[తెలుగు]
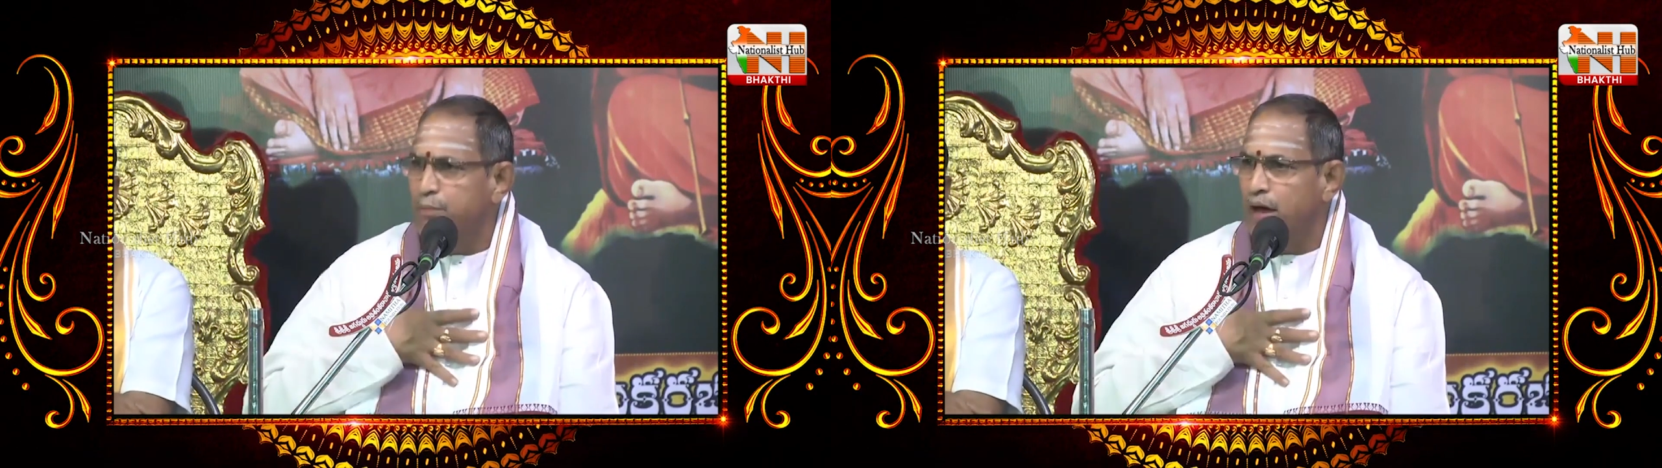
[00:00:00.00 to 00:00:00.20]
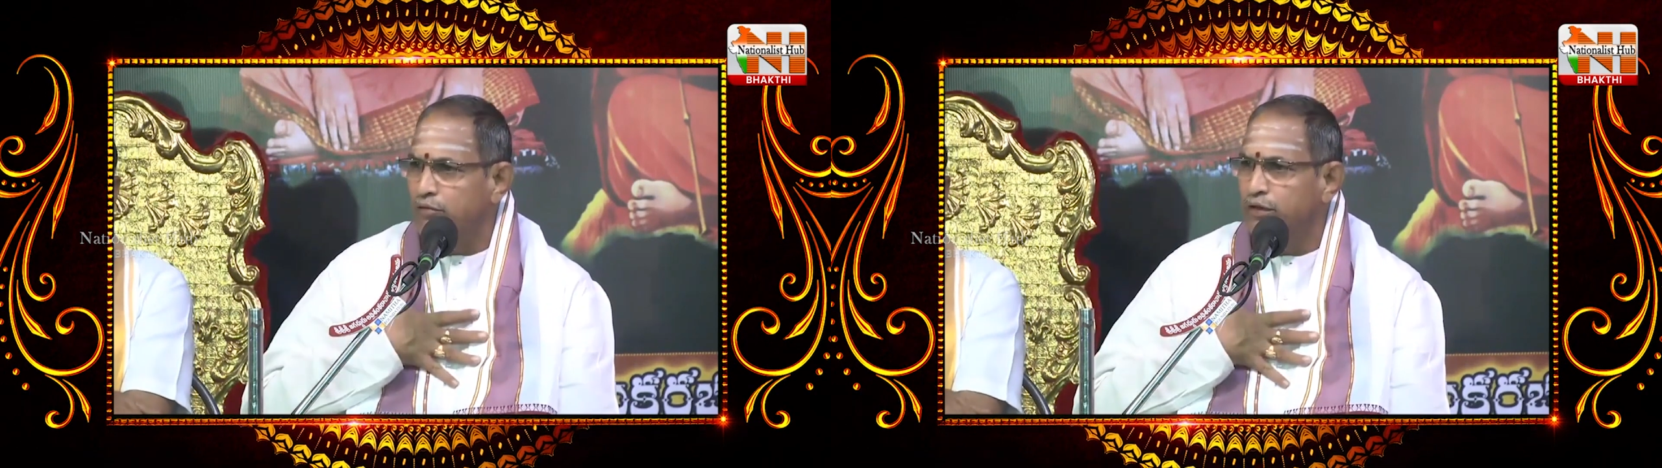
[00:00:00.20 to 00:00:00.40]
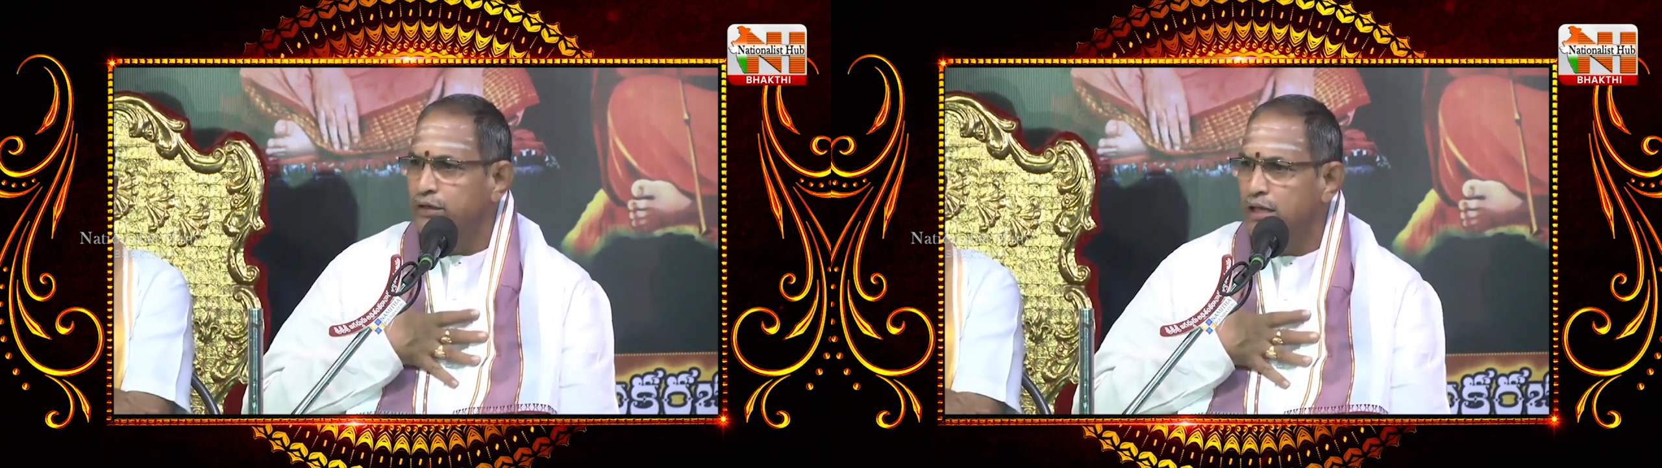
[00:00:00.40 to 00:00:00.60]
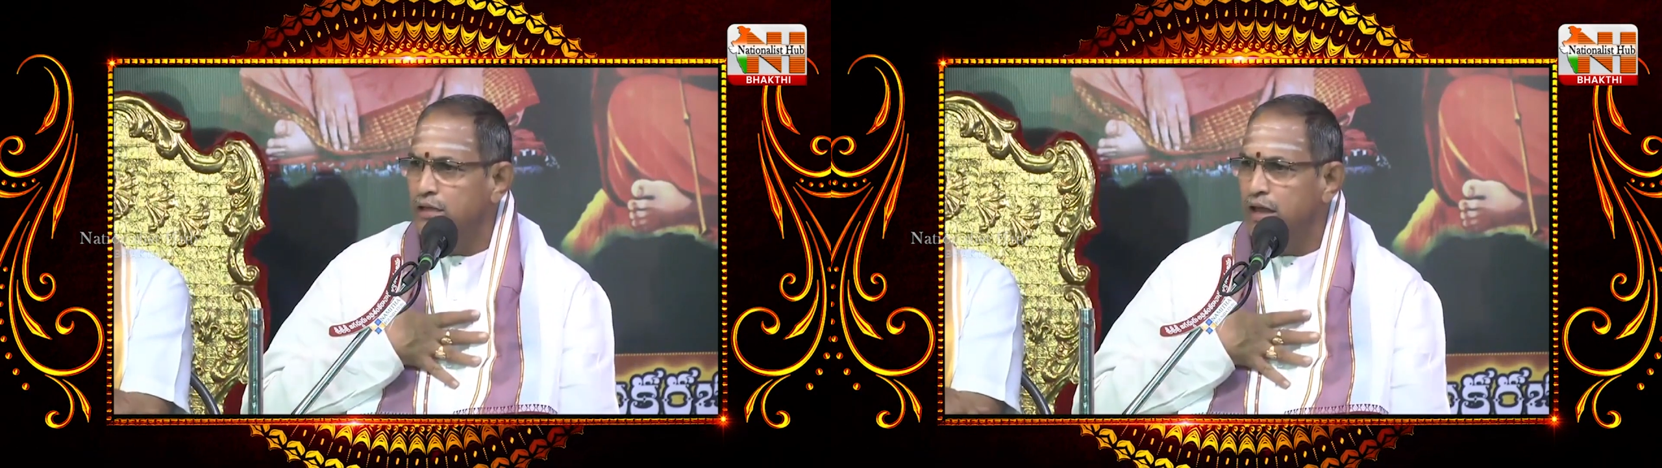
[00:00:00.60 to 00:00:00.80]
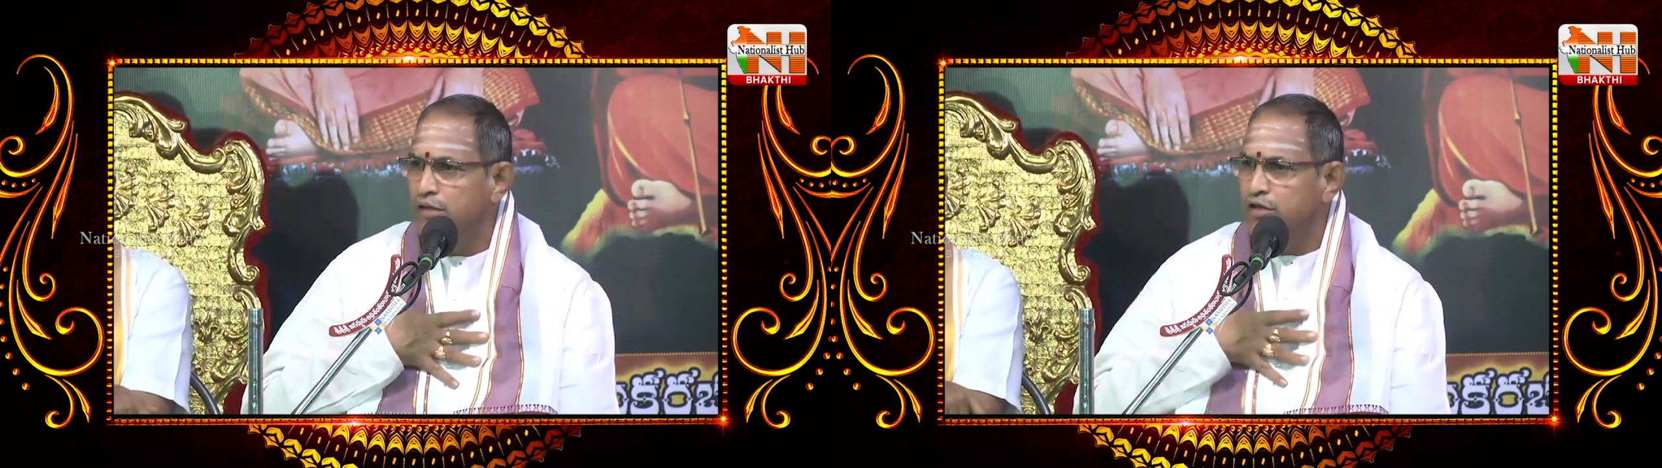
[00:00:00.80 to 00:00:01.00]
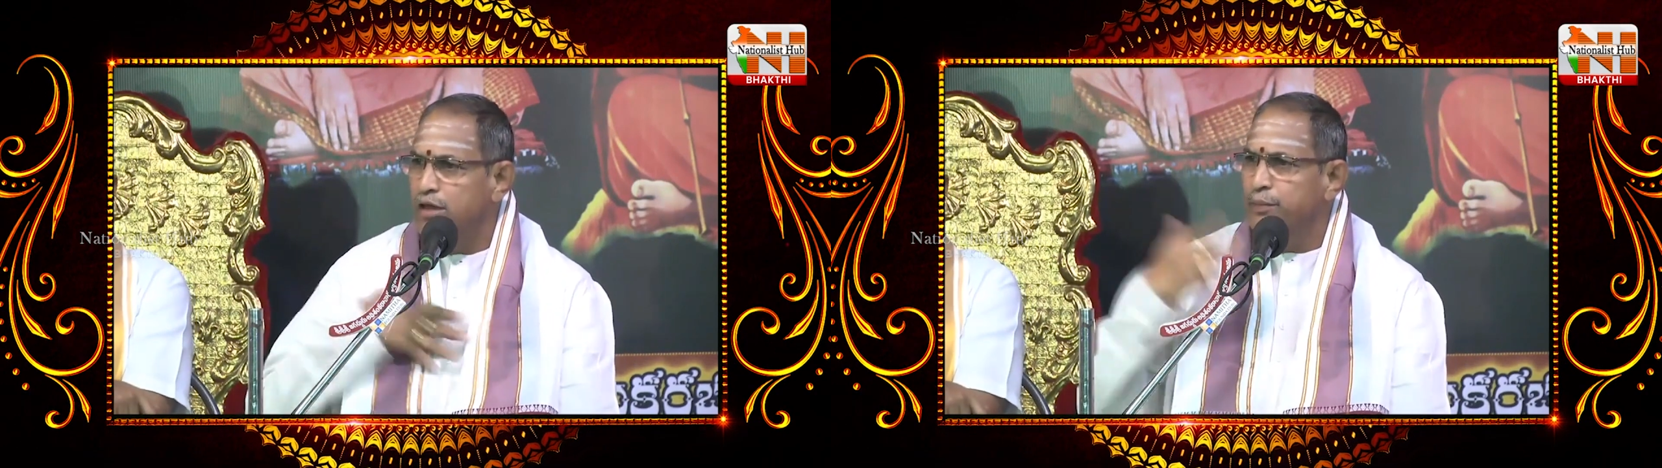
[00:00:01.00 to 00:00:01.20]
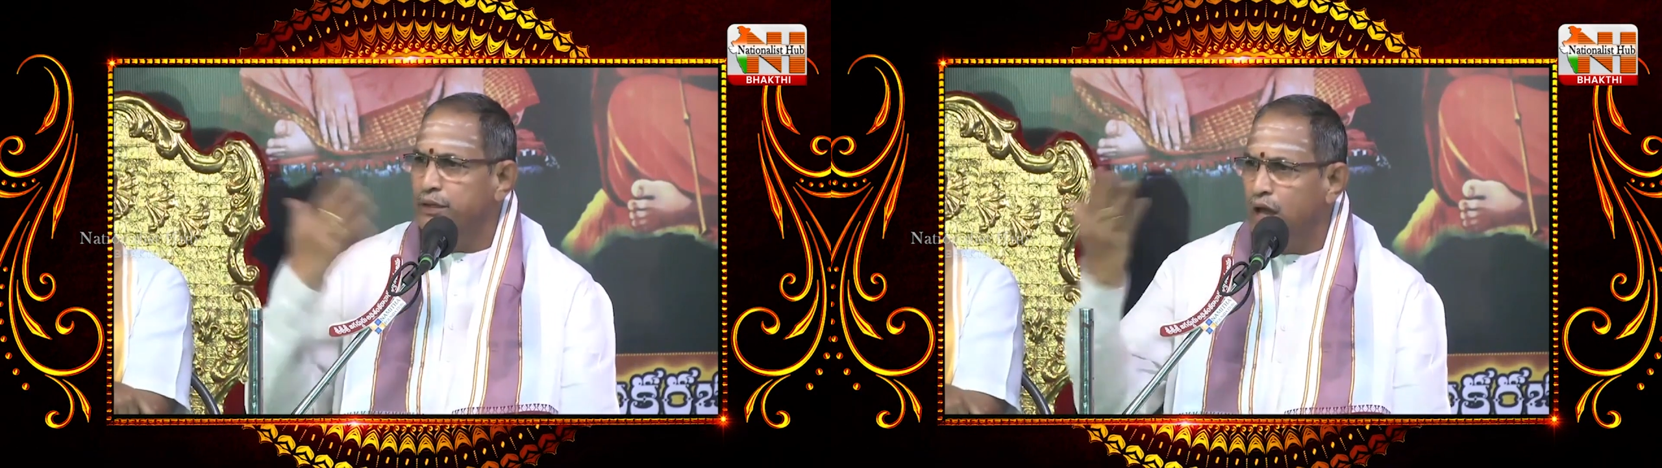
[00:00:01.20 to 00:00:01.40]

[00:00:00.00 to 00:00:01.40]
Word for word: చ పార్వతీదేవి